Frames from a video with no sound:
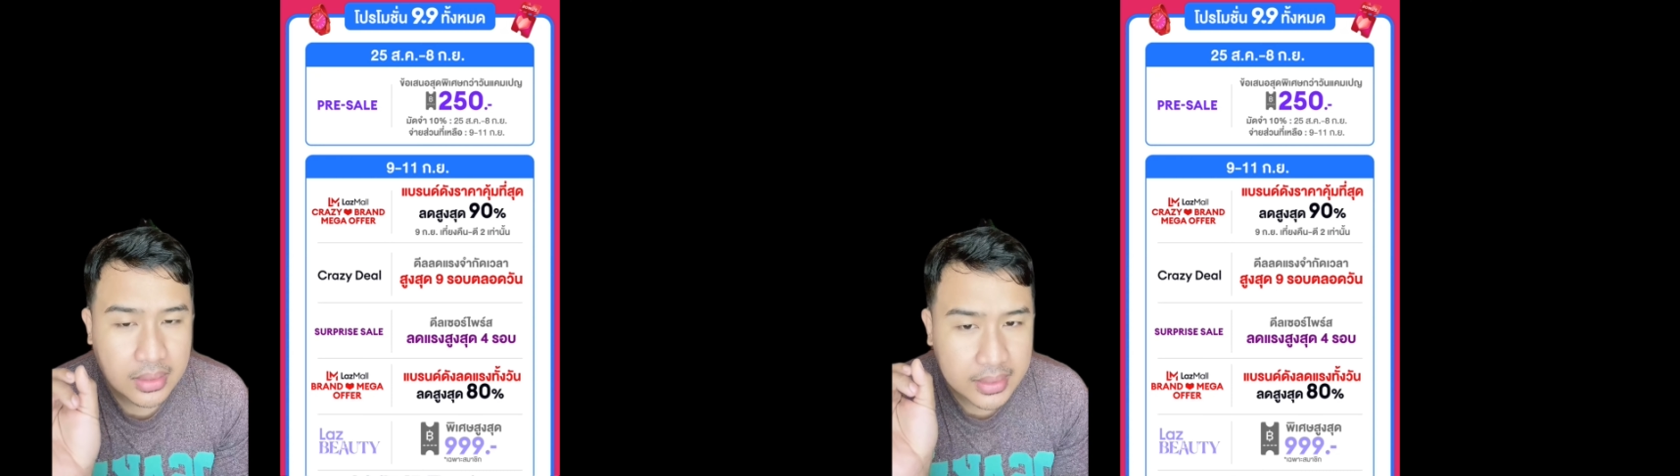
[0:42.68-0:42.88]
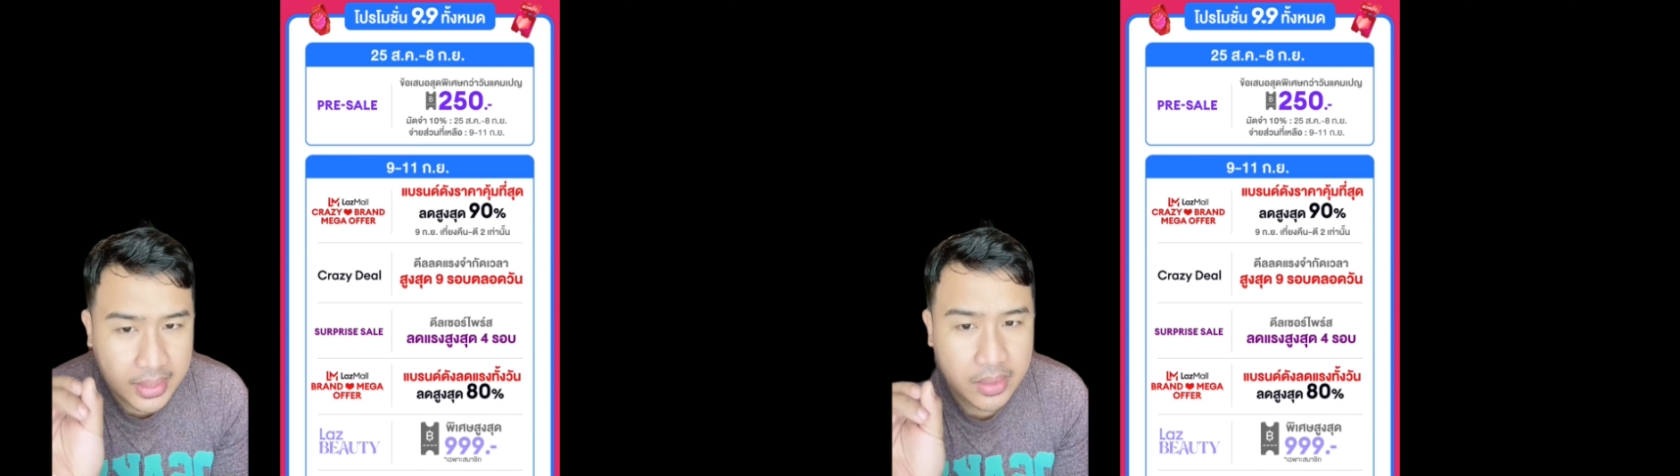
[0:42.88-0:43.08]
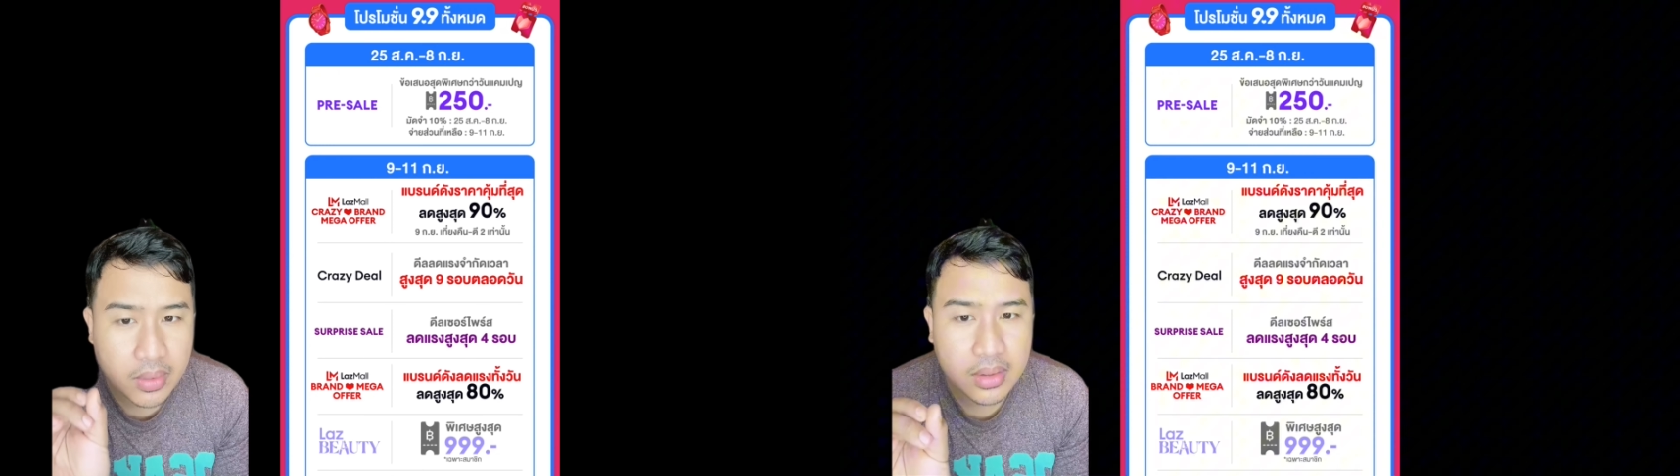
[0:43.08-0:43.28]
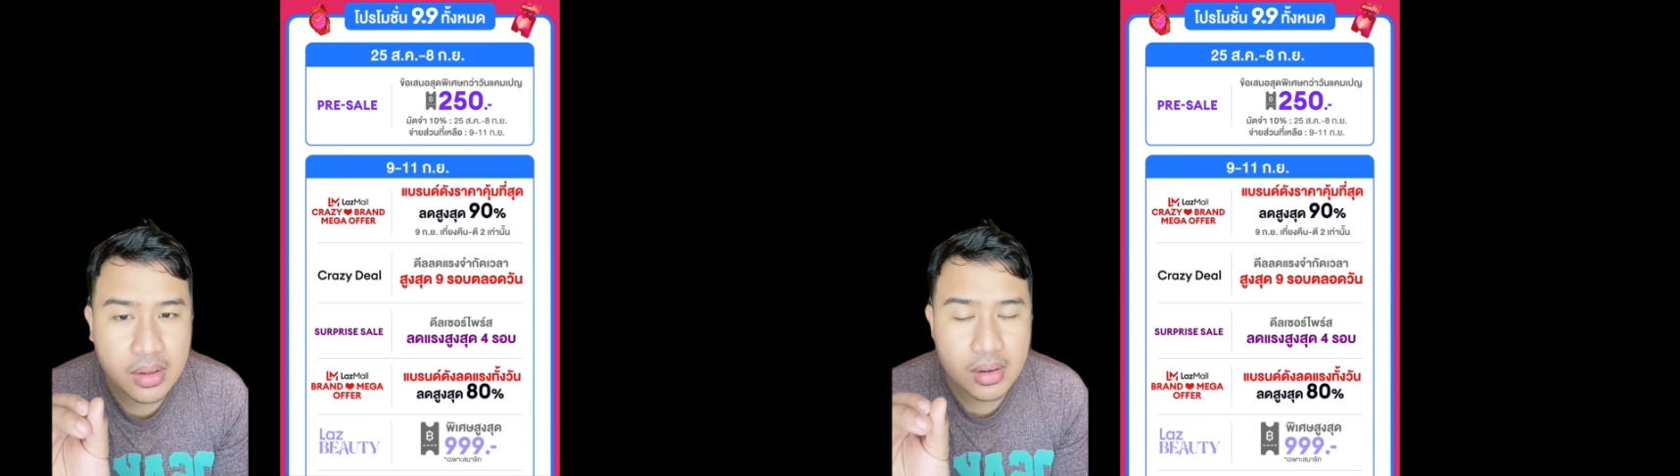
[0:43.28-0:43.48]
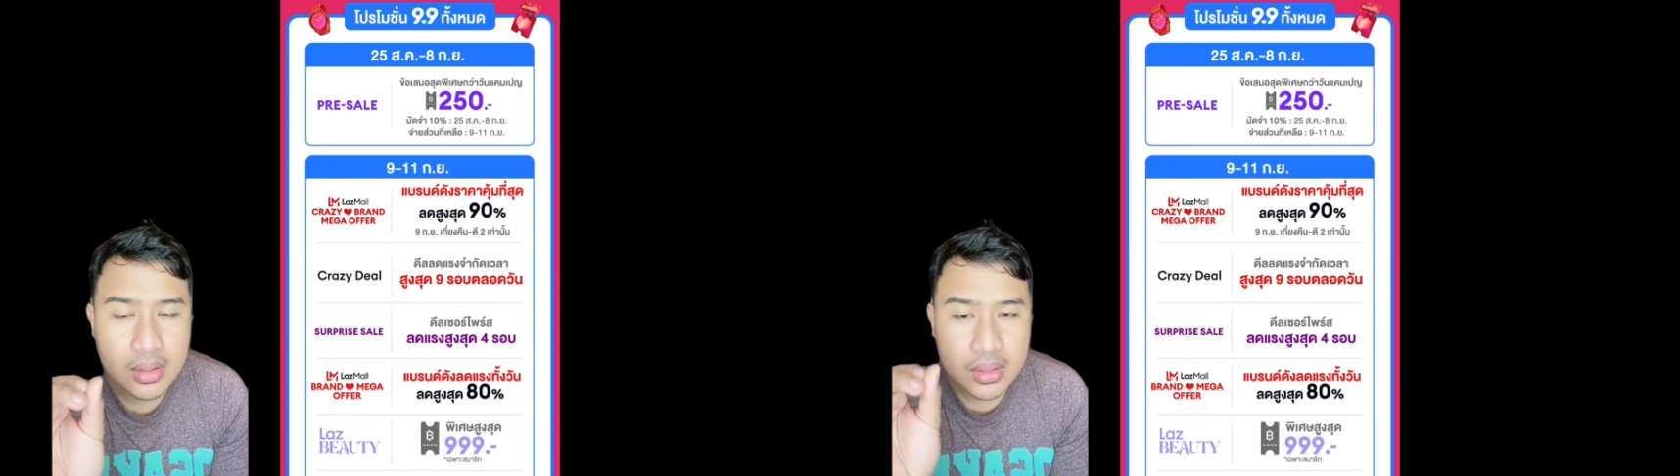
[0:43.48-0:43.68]
แน่นอนแล้ว
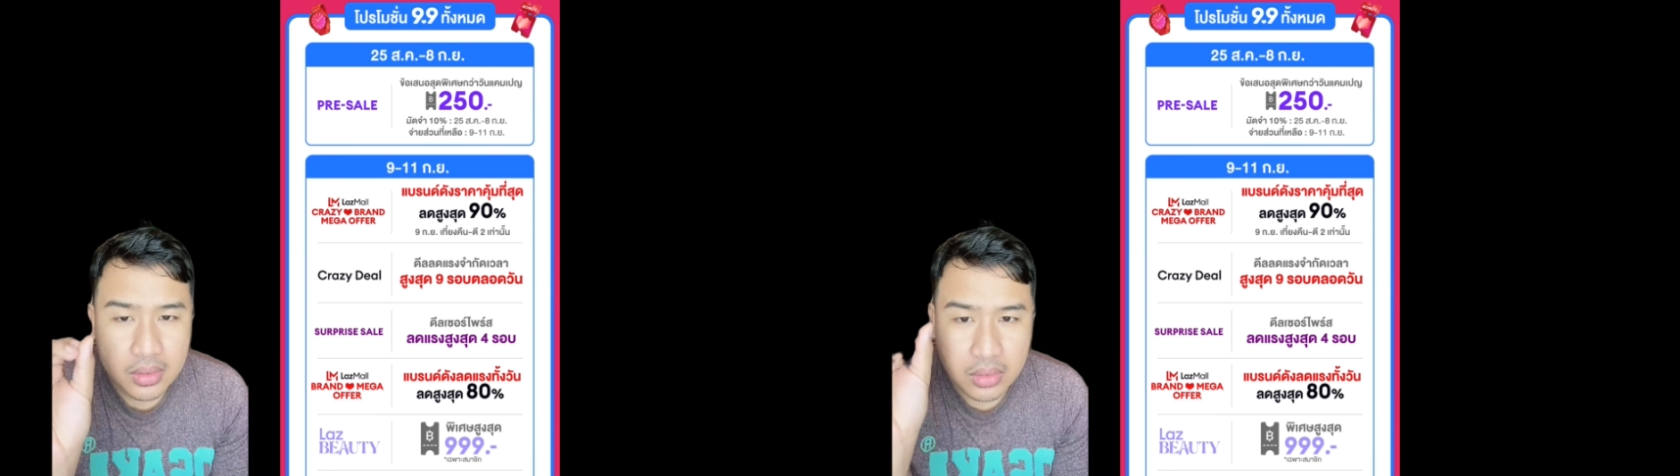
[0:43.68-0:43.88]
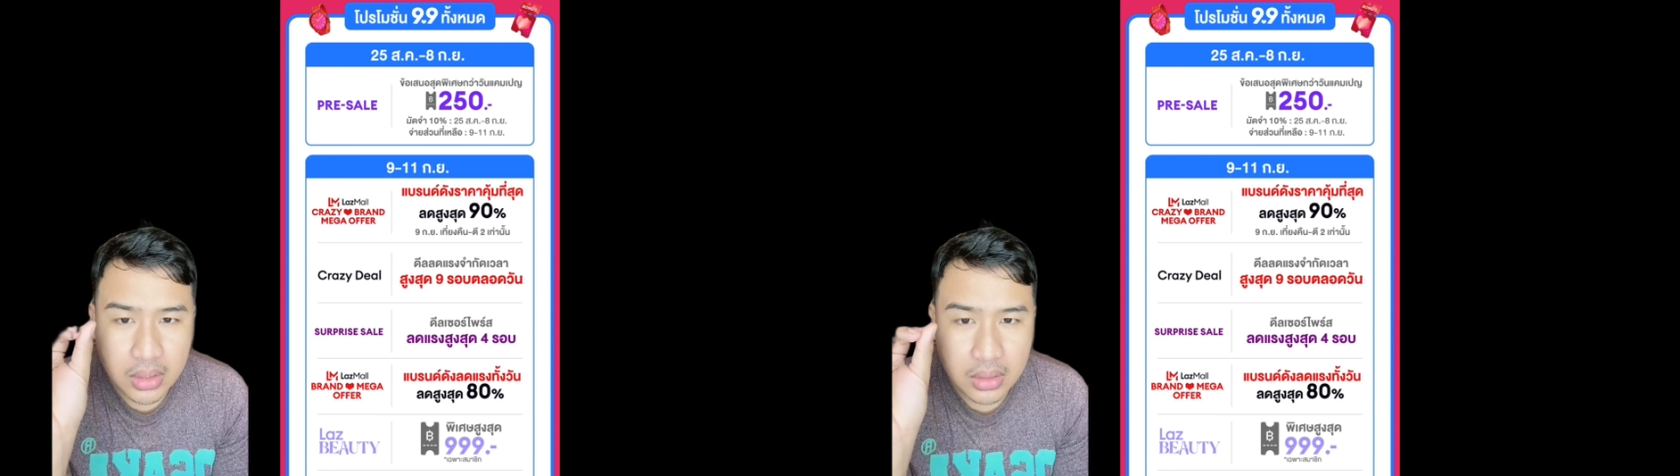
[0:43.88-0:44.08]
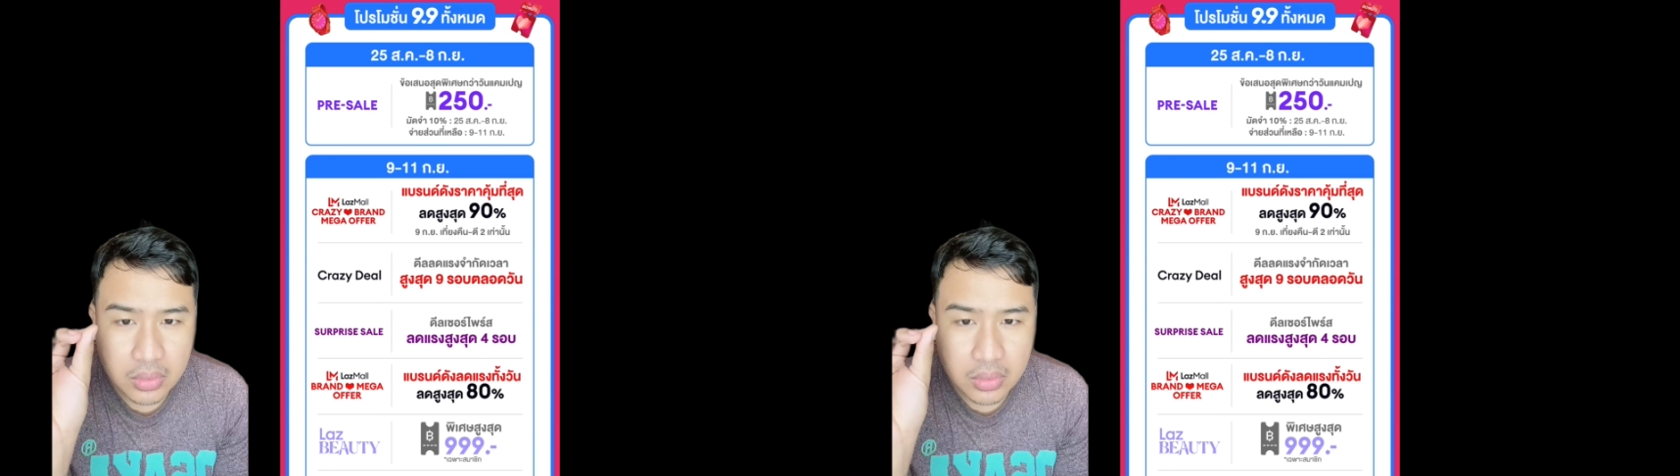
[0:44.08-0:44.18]
ก็ไอ้